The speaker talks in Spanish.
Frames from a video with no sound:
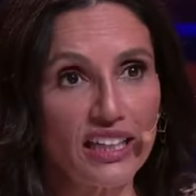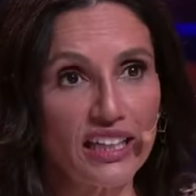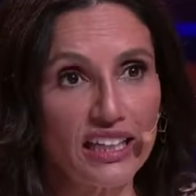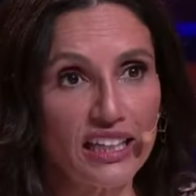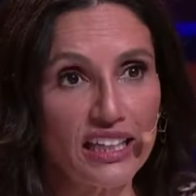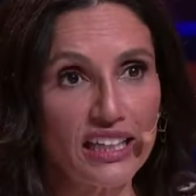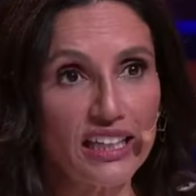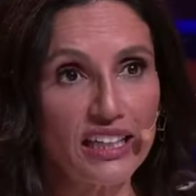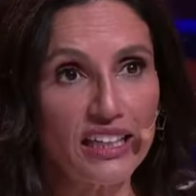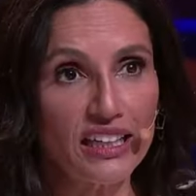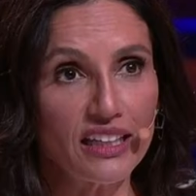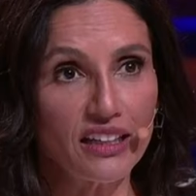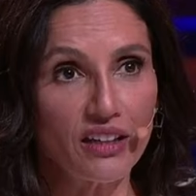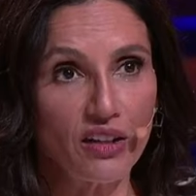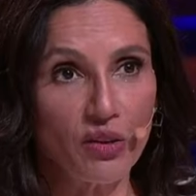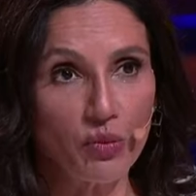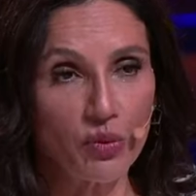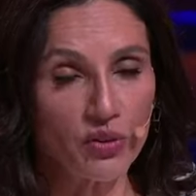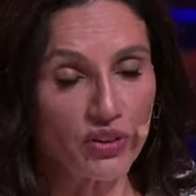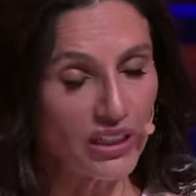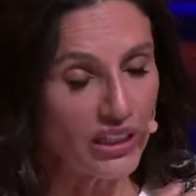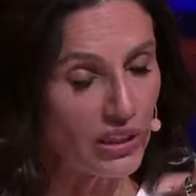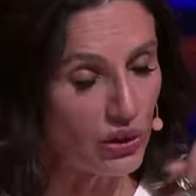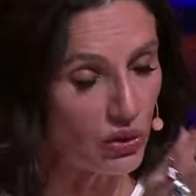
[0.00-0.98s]
y,
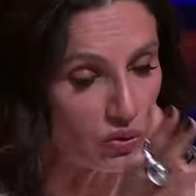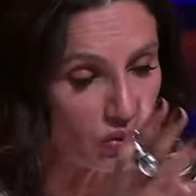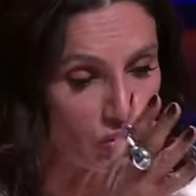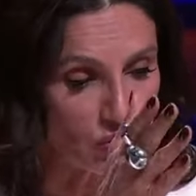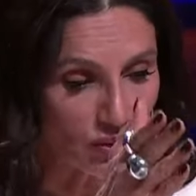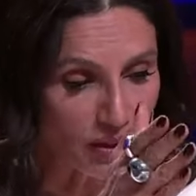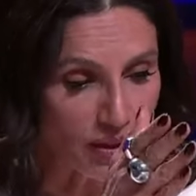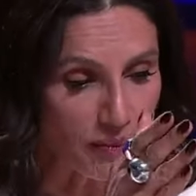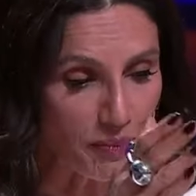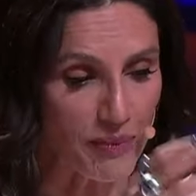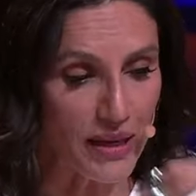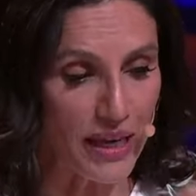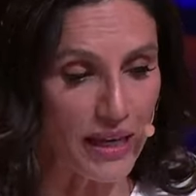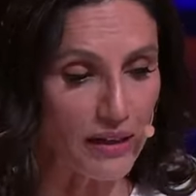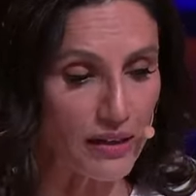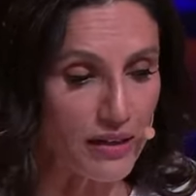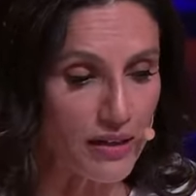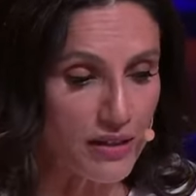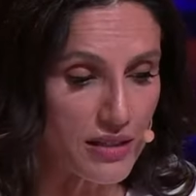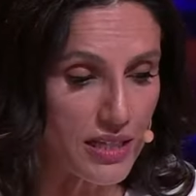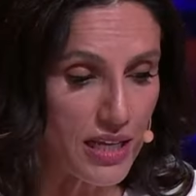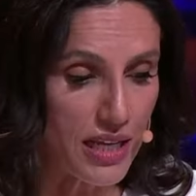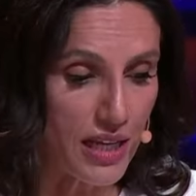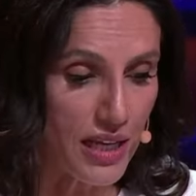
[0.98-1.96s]
como te digo, tú también,
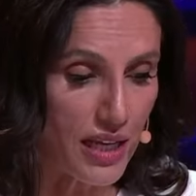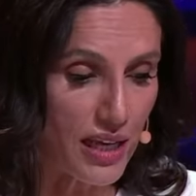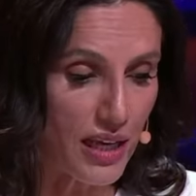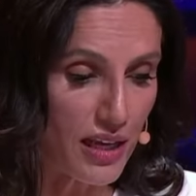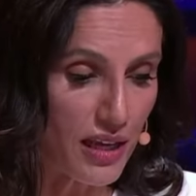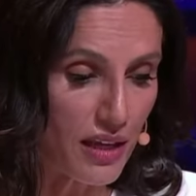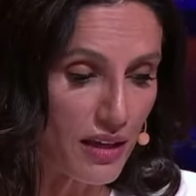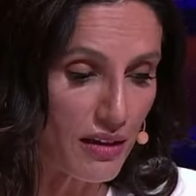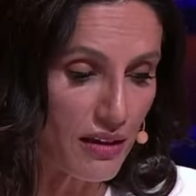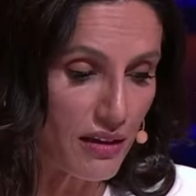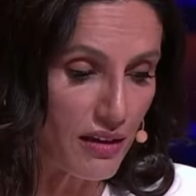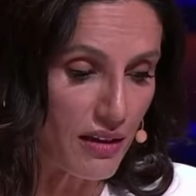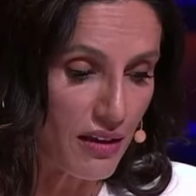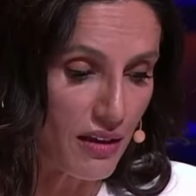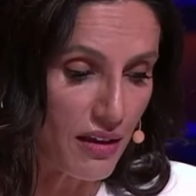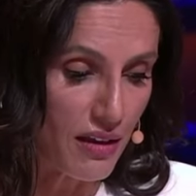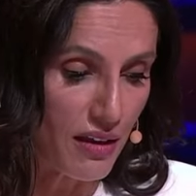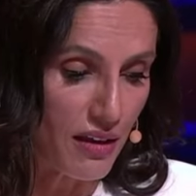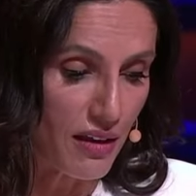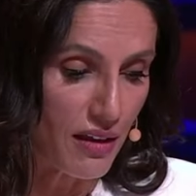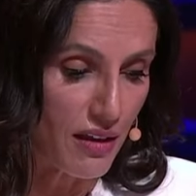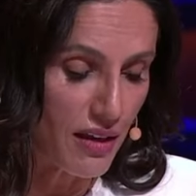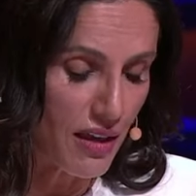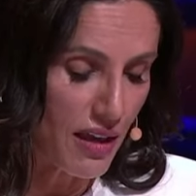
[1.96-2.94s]
así que
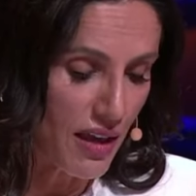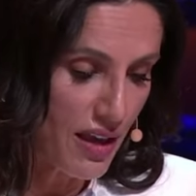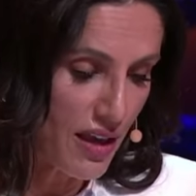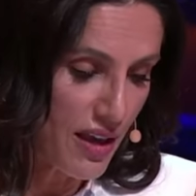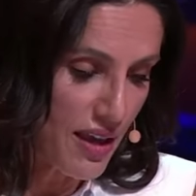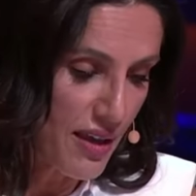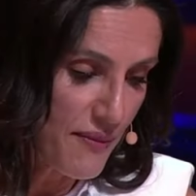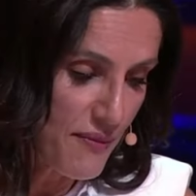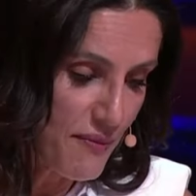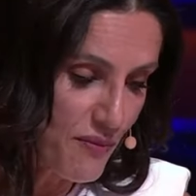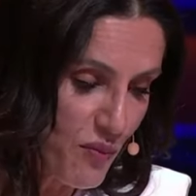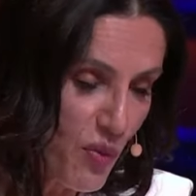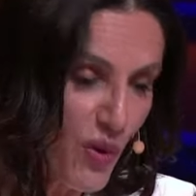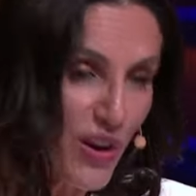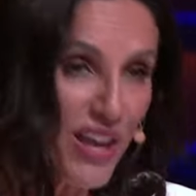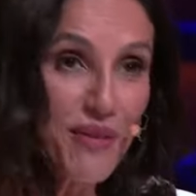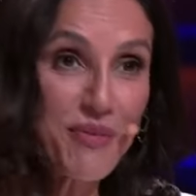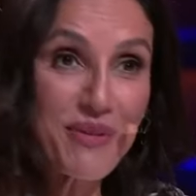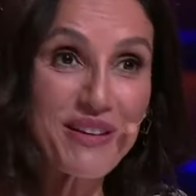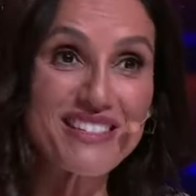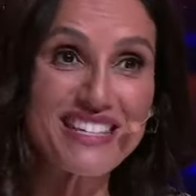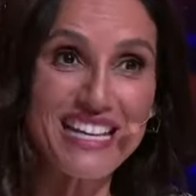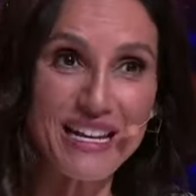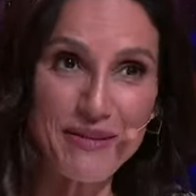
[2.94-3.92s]
voy a
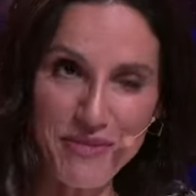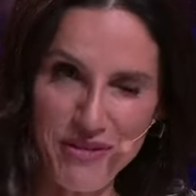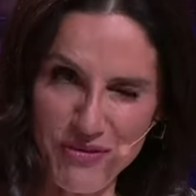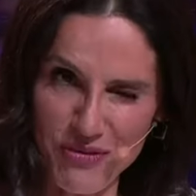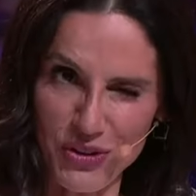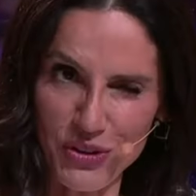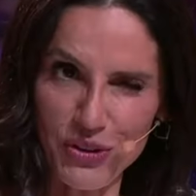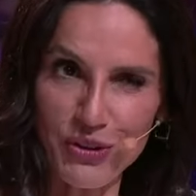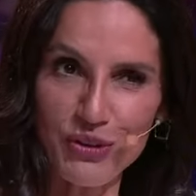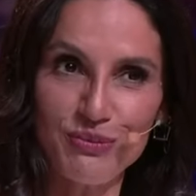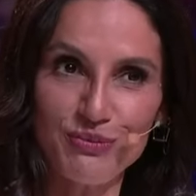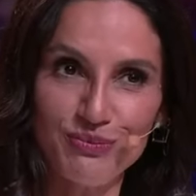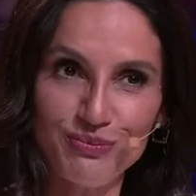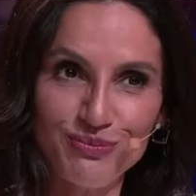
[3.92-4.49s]
pensar mi voto.